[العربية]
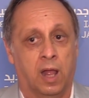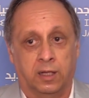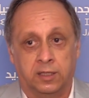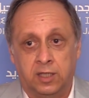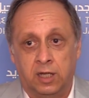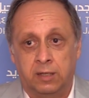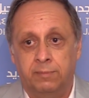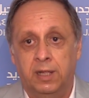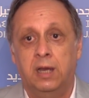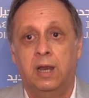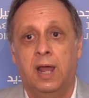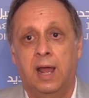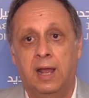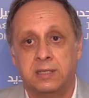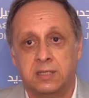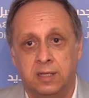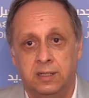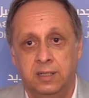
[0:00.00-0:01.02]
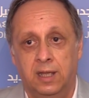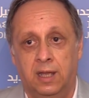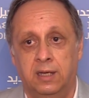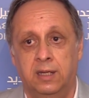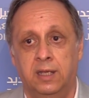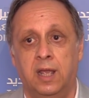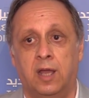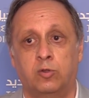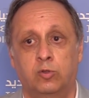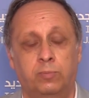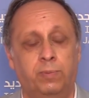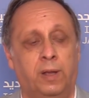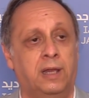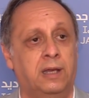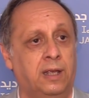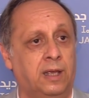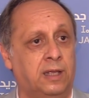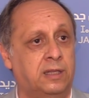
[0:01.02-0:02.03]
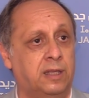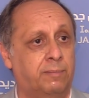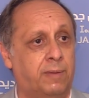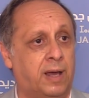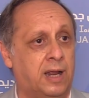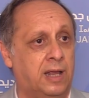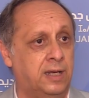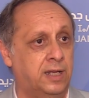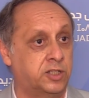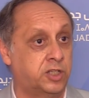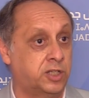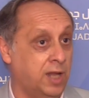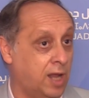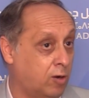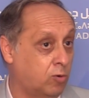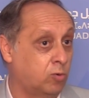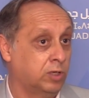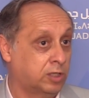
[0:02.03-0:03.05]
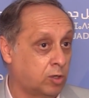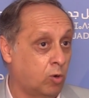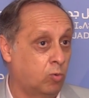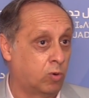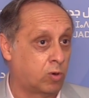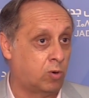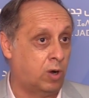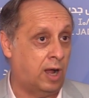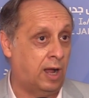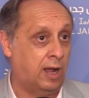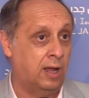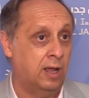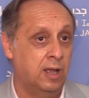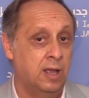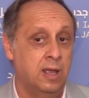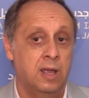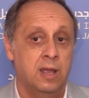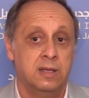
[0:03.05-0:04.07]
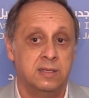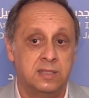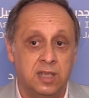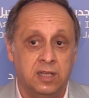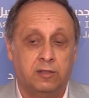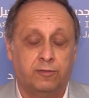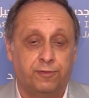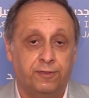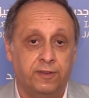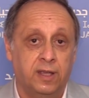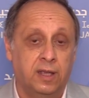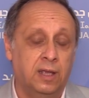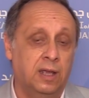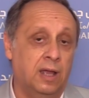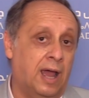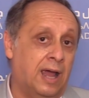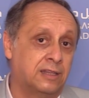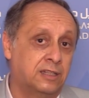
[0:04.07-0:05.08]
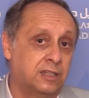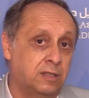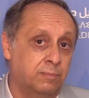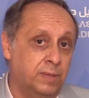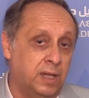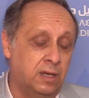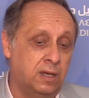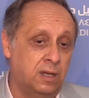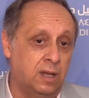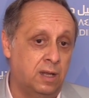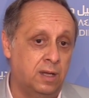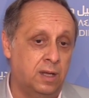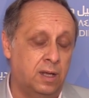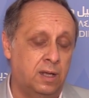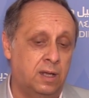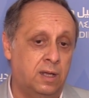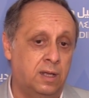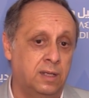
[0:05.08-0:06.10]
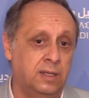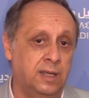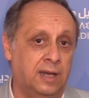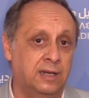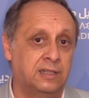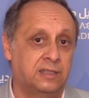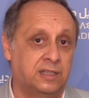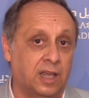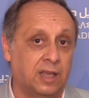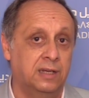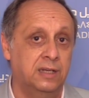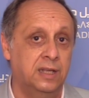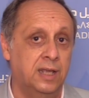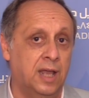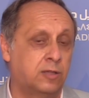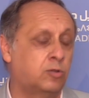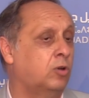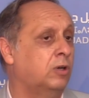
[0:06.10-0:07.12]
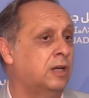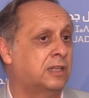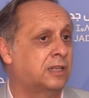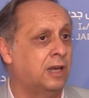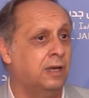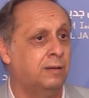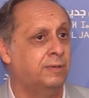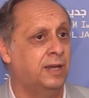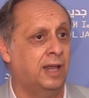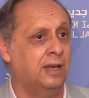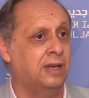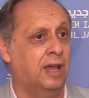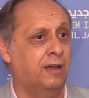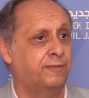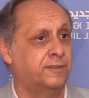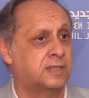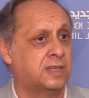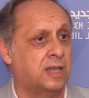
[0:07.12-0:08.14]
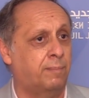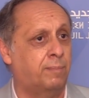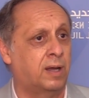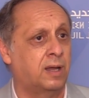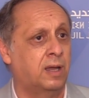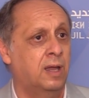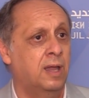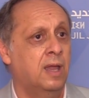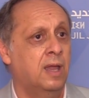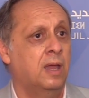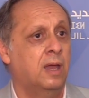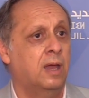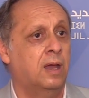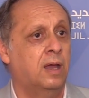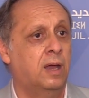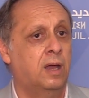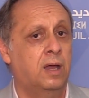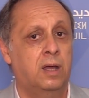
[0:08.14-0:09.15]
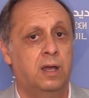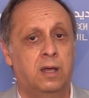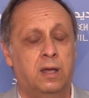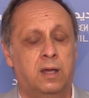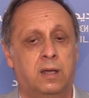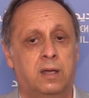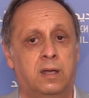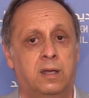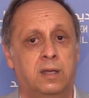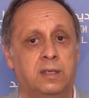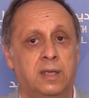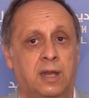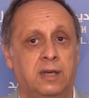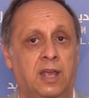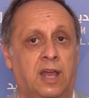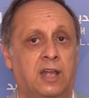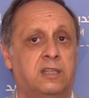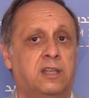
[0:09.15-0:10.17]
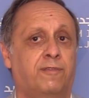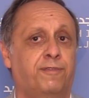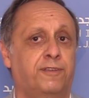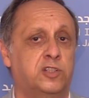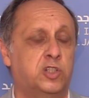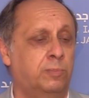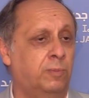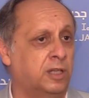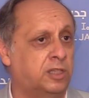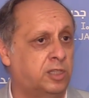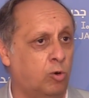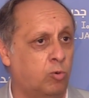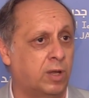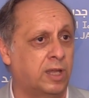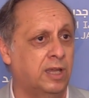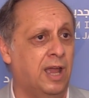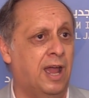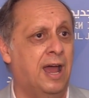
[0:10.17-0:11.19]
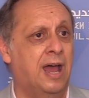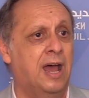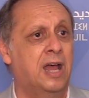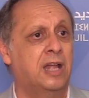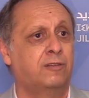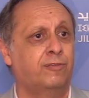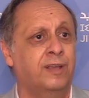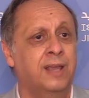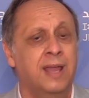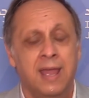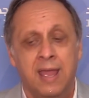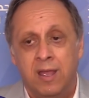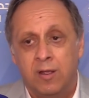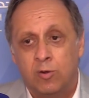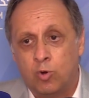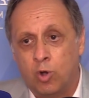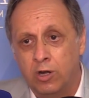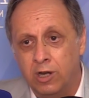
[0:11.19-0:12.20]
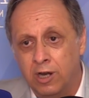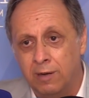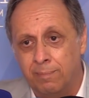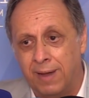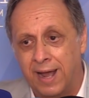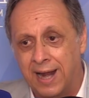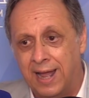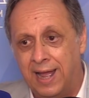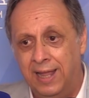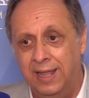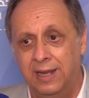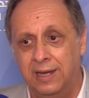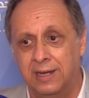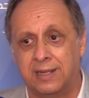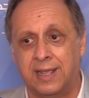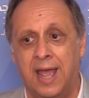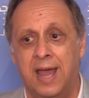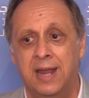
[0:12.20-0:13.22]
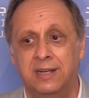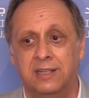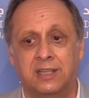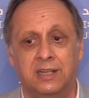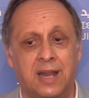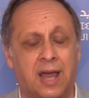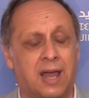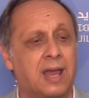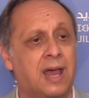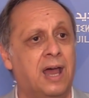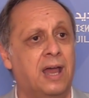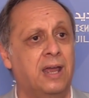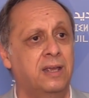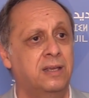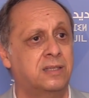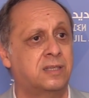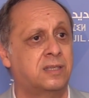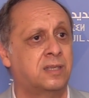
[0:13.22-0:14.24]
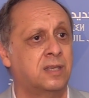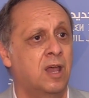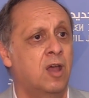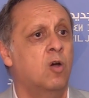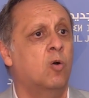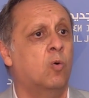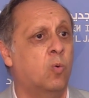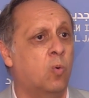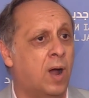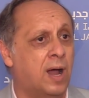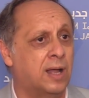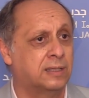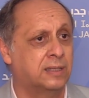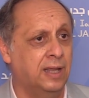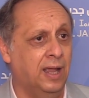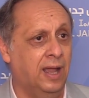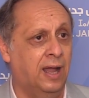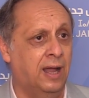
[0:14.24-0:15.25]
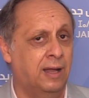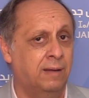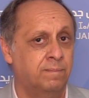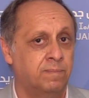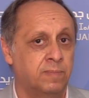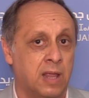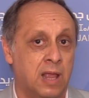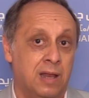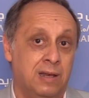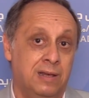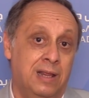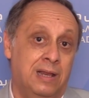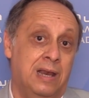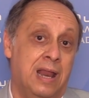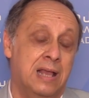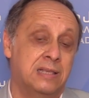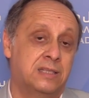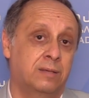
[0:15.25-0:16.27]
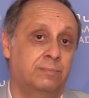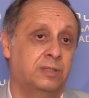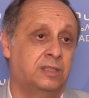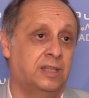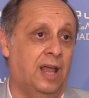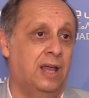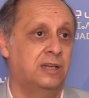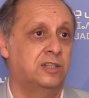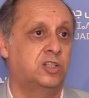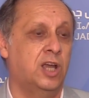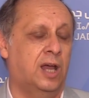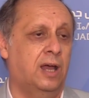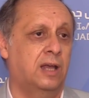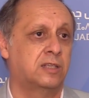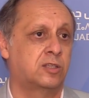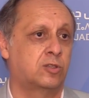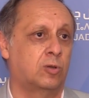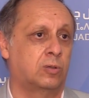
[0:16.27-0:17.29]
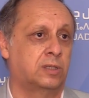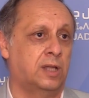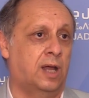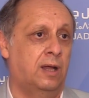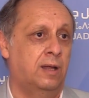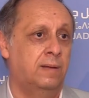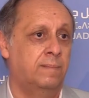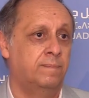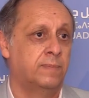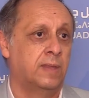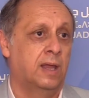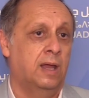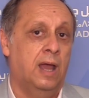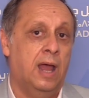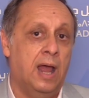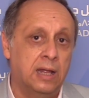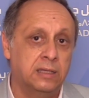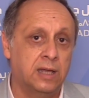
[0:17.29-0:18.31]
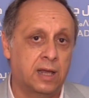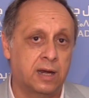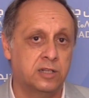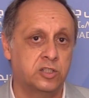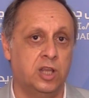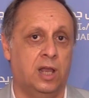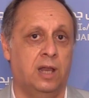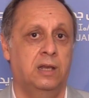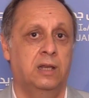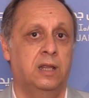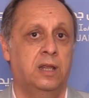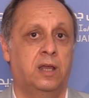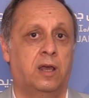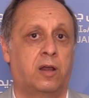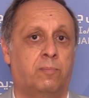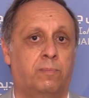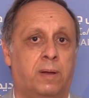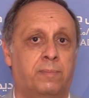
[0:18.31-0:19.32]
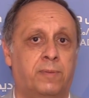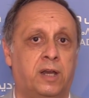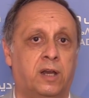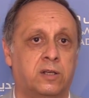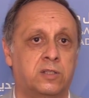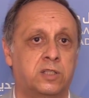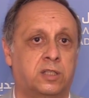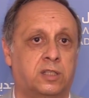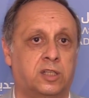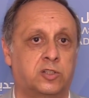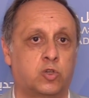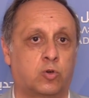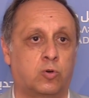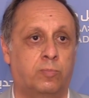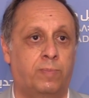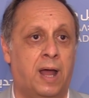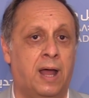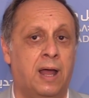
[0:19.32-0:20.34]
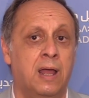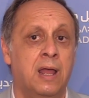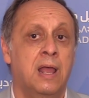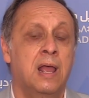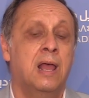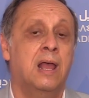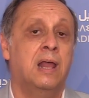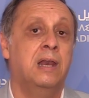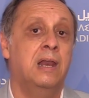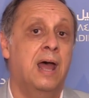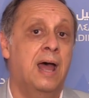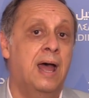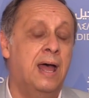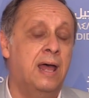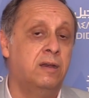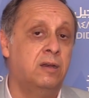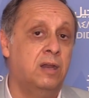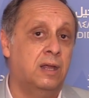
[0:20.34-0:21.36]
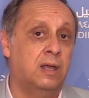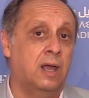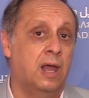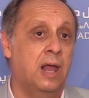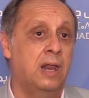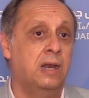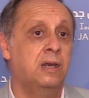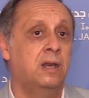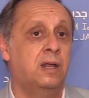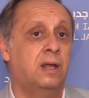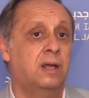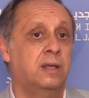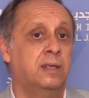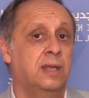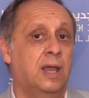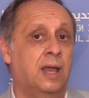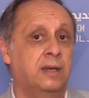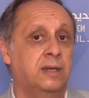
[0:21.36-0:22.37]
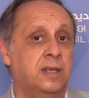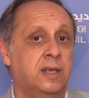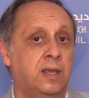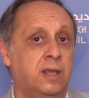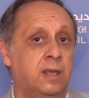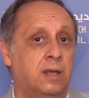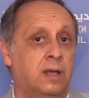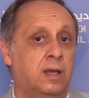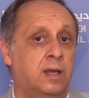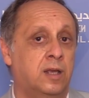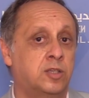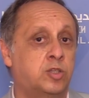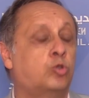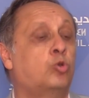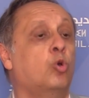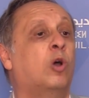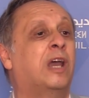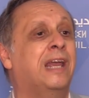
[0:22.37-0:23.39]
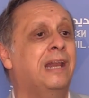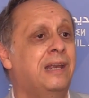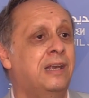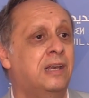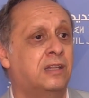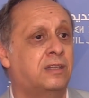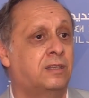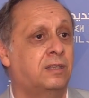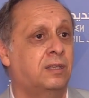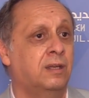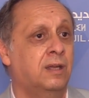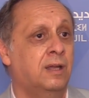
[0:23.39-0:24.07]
نظن من الاحسن يعني ياخذوا بعين الاعتبار هالاشياء ويطوروها زيد في عدد من آه، يعني التقنيات كنا تكلمنا عليها في السابق آه، يعني حتى في جمع التوقيعات في كل المراحل كانت نقائص واضحه اللي لازم تعالجها السلطه هذا رجع لربما نقص التجربه الان هل آه، يعني استغلت